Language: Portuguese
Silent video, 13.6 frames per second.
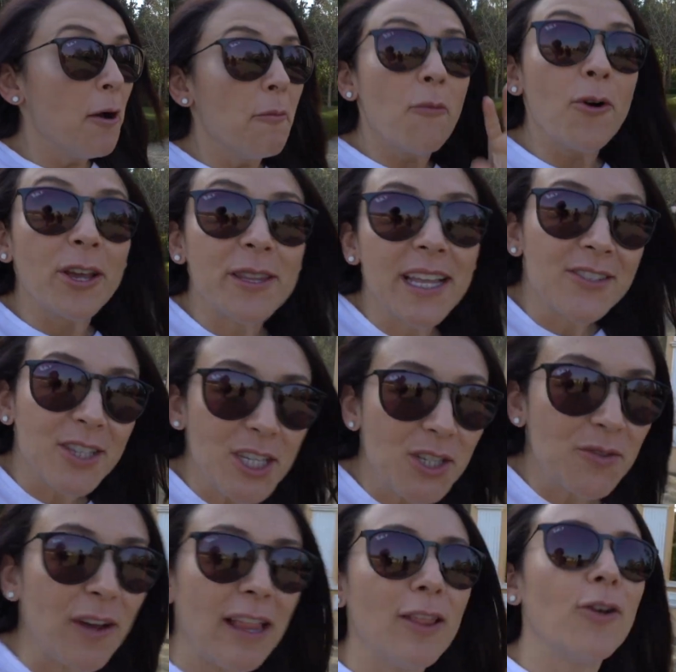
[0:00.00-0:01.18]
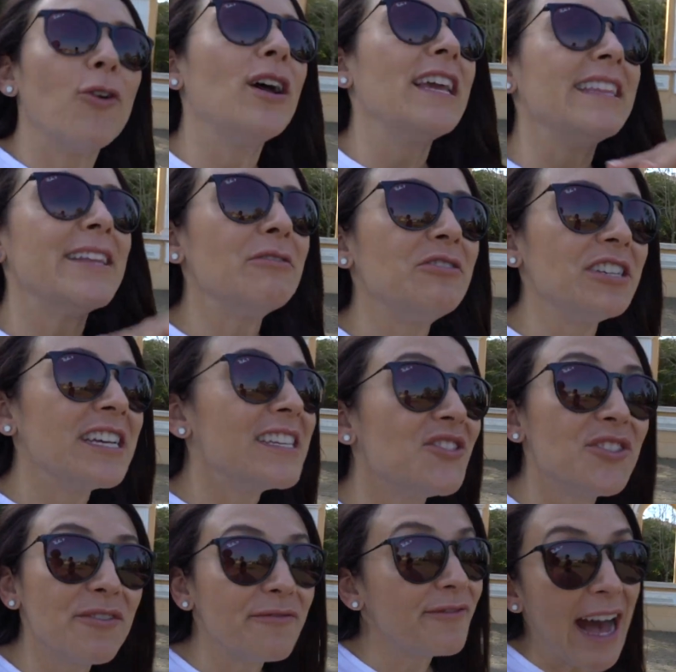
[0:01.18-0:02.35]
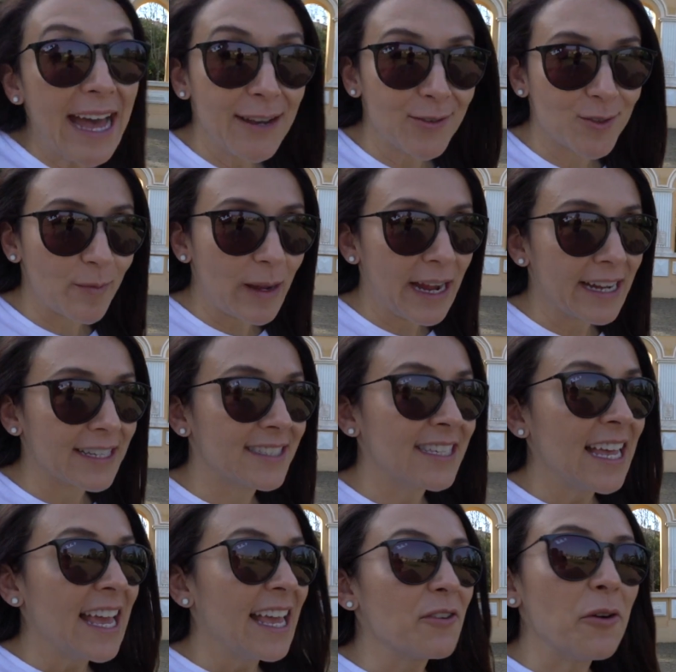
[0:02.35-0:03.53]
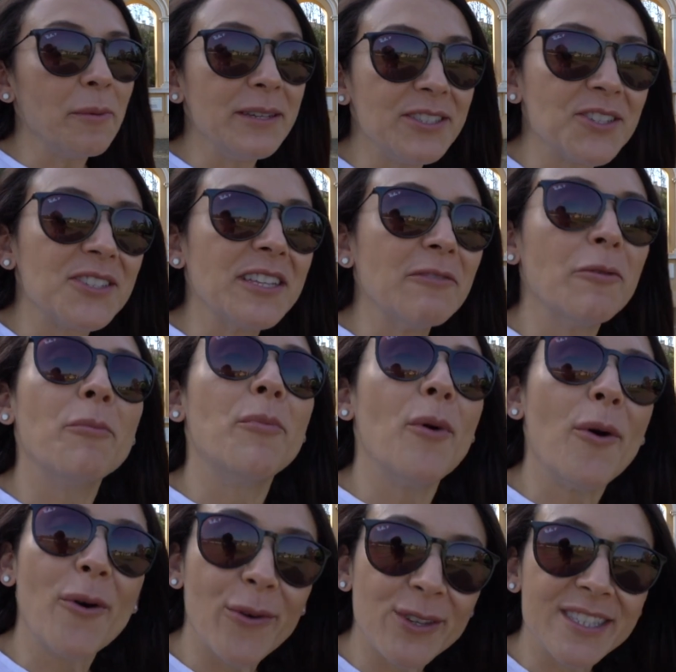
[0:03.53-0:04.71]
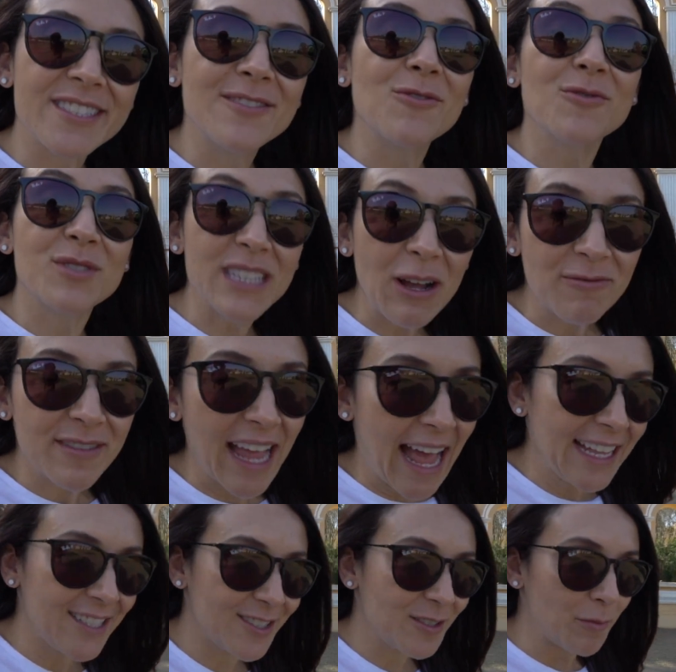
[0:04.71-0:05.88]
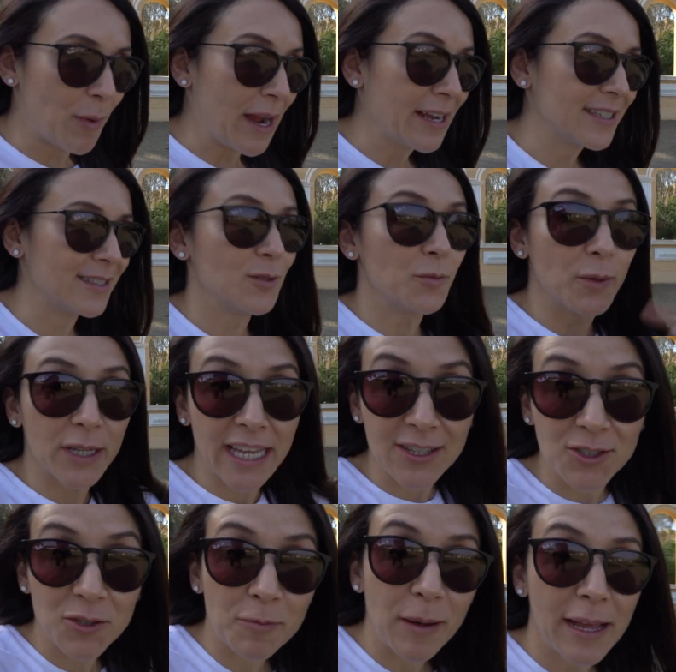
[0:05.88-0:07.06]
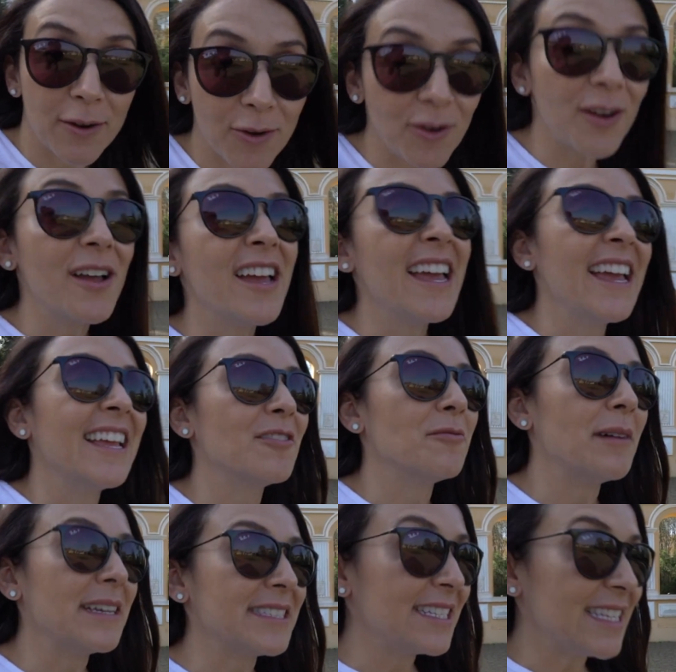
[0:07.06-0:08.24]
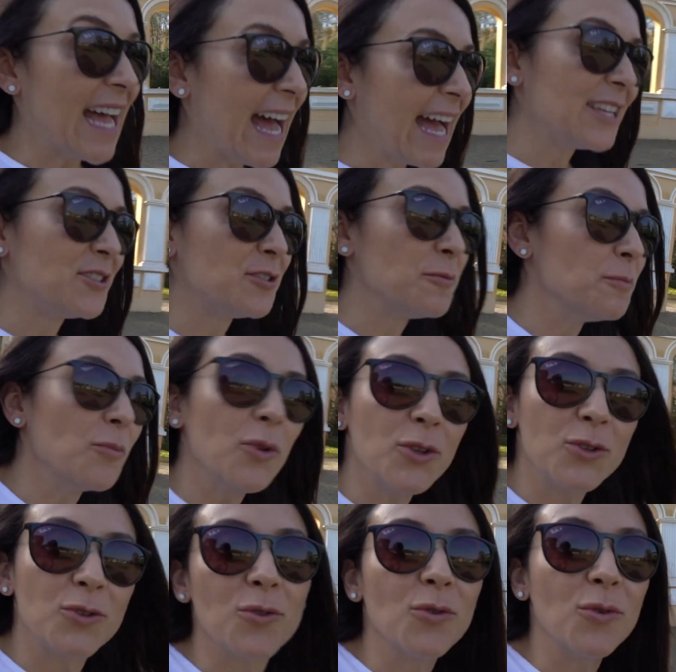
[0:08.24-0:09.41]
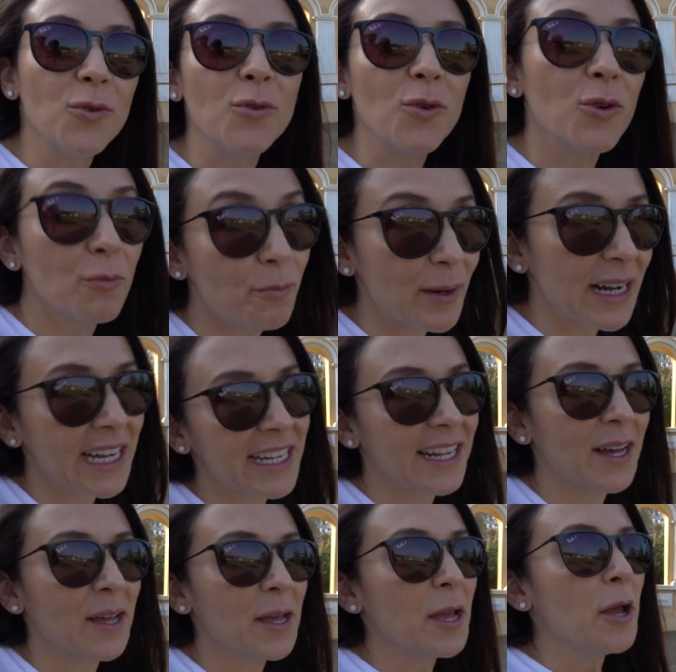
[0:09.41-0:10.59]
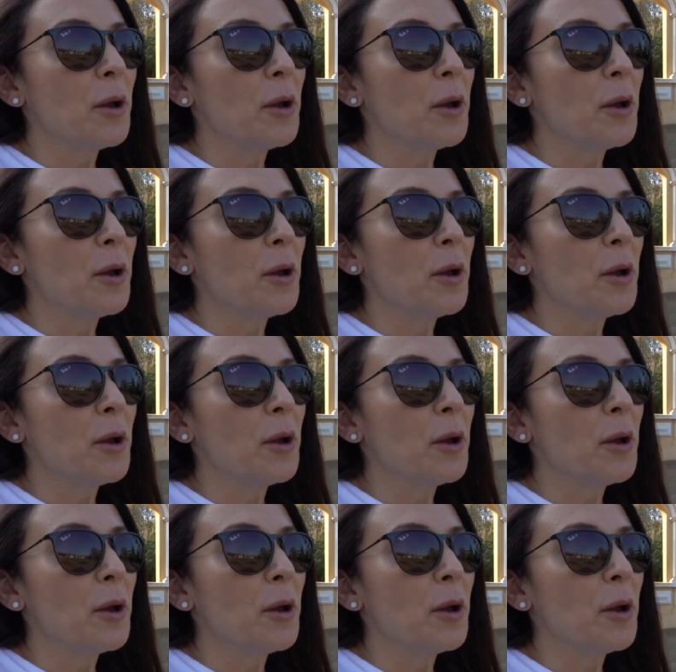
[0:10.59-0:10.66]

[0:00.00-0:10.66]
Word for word: muita gente falou e deu dicas de vários parques. E como a gente estava um pouco com saudade de parques, é porque a gente parou numa cidade muito urbana